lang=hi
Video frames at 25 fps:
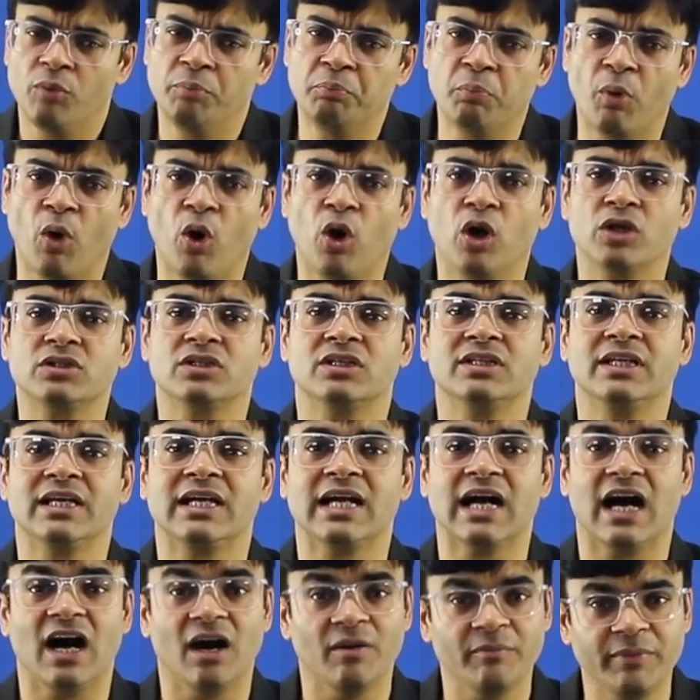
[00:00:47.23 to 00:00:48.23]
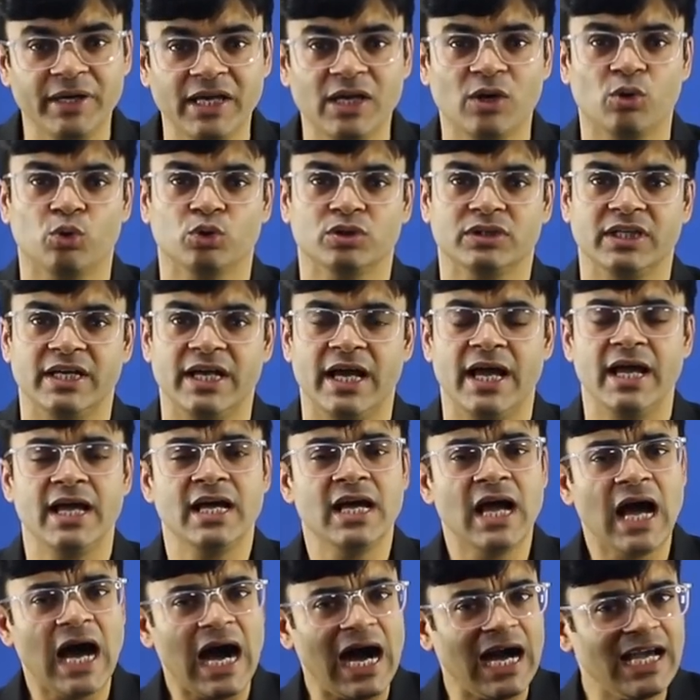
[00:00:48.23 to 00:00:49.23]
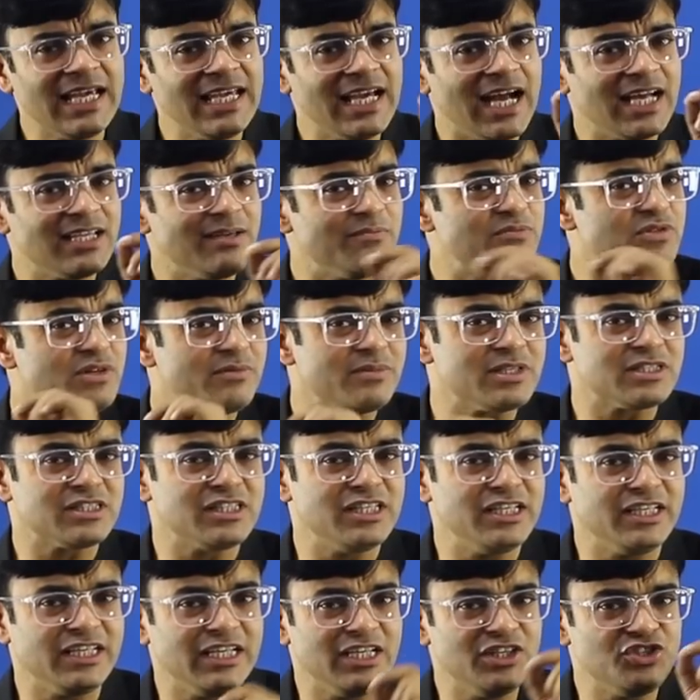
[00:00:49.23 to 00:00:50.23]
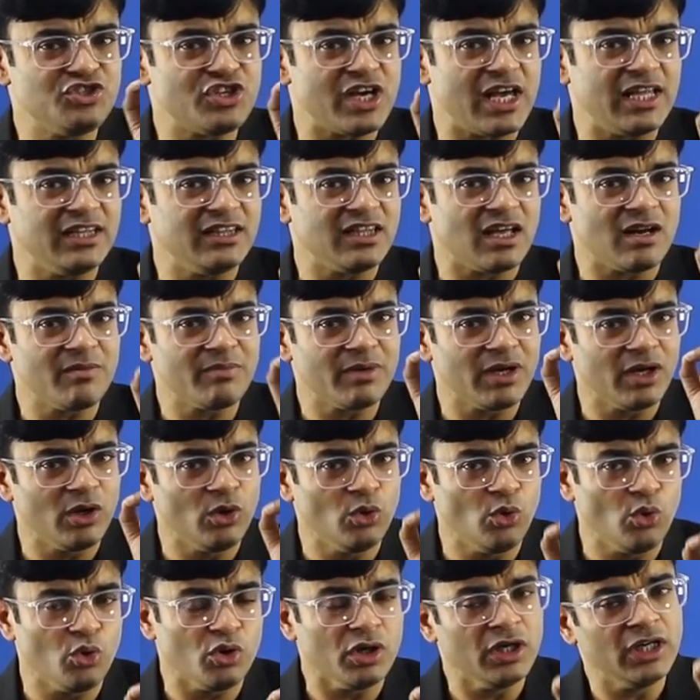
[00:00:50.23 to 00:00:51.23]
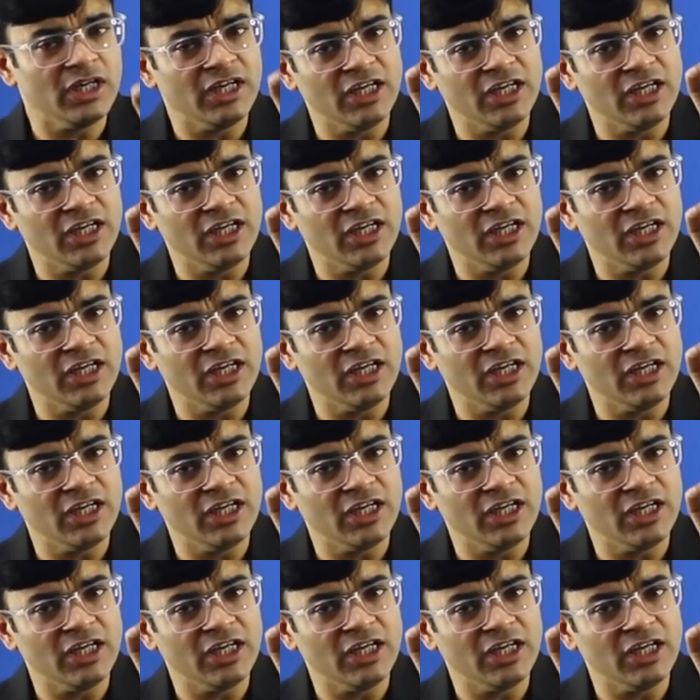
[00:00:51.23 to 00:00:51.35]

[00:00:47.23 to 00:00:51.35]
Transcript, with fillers: बहुत अधिक अमीर होते हैं आइए आज हम समझते हैं कि जैन धर्म के लोग